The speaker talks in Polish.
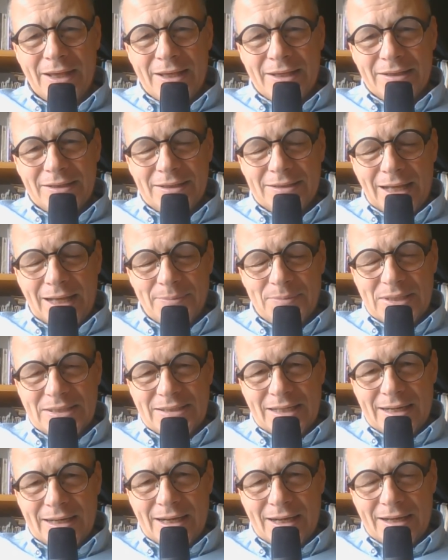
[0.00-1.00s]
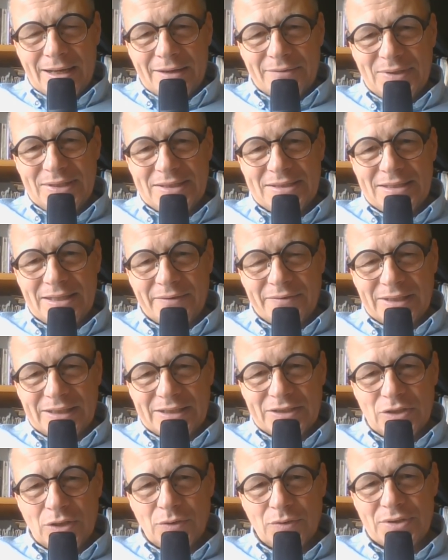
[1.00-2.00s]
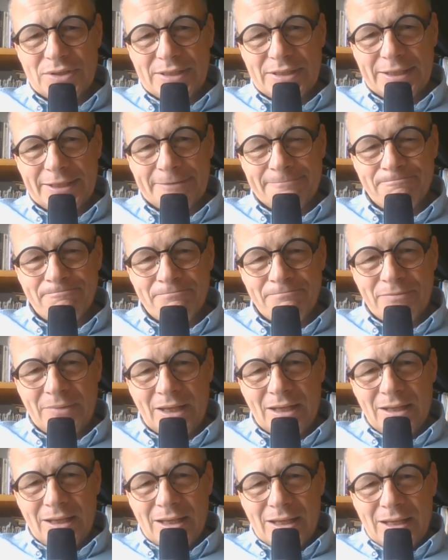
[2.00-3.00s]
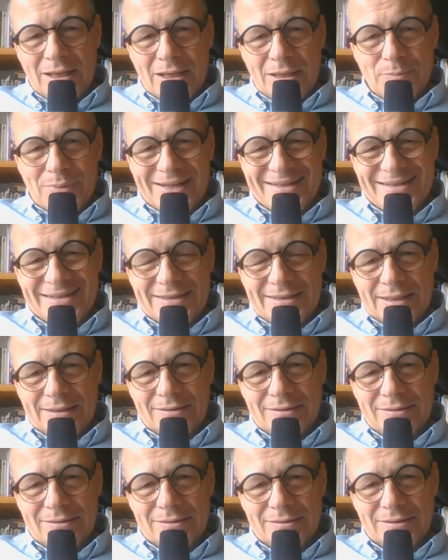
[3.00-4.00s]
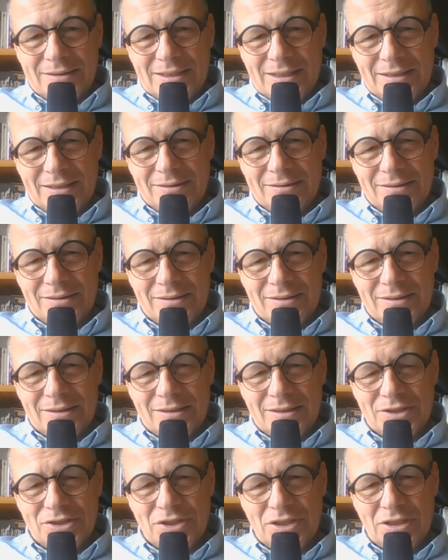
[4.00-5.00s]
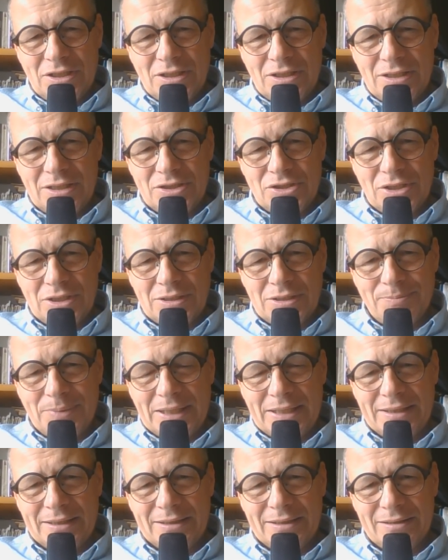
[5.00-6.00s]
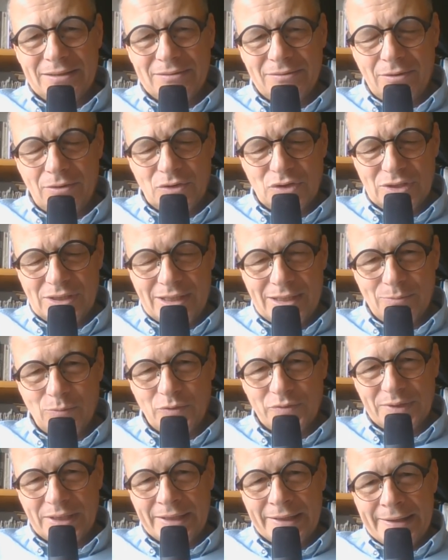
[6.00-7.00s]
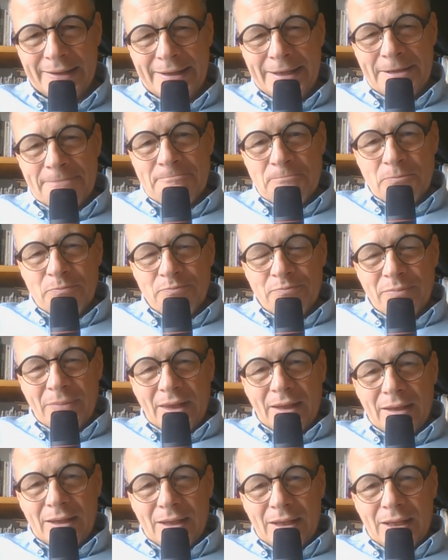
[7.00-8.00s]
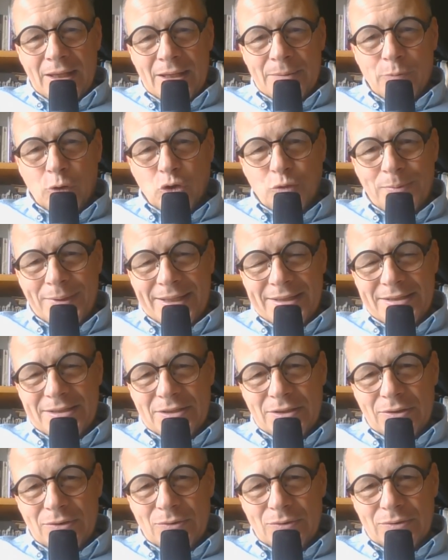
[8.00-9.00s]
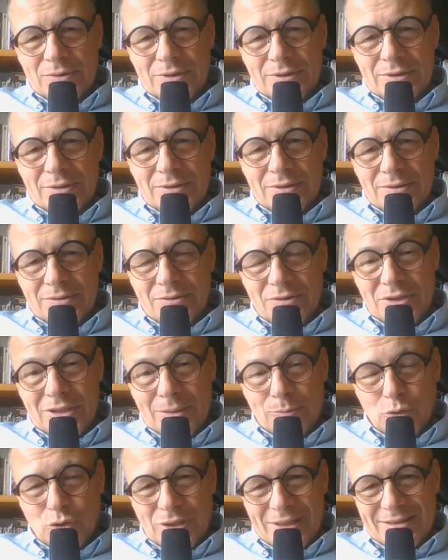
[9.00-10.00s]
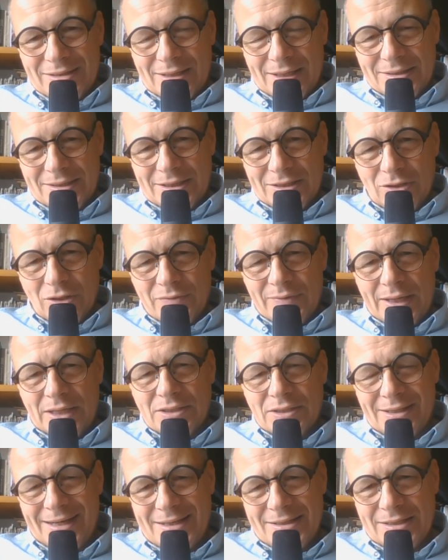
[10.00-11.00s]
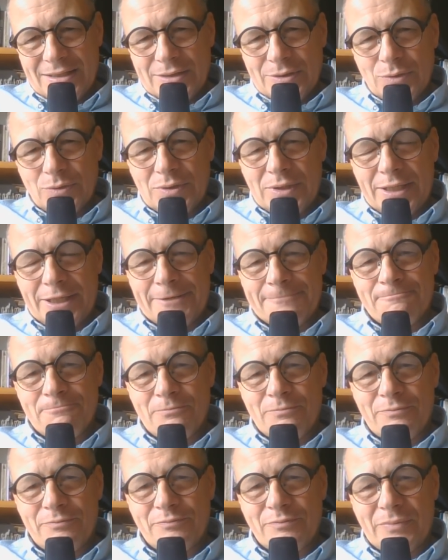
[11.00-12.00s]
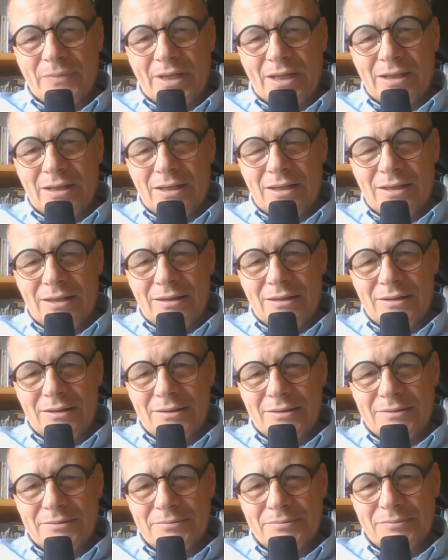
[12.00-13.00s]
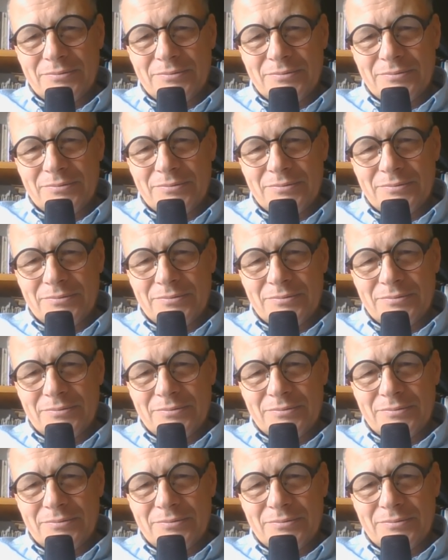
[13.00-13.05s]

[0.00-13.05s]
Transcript: I tam jest taka wizja w tej książce. Prezydent Chin Xi Jinping, o źle mówię, pod presją, y, że musi zrezygnować, rezygnuje y, y,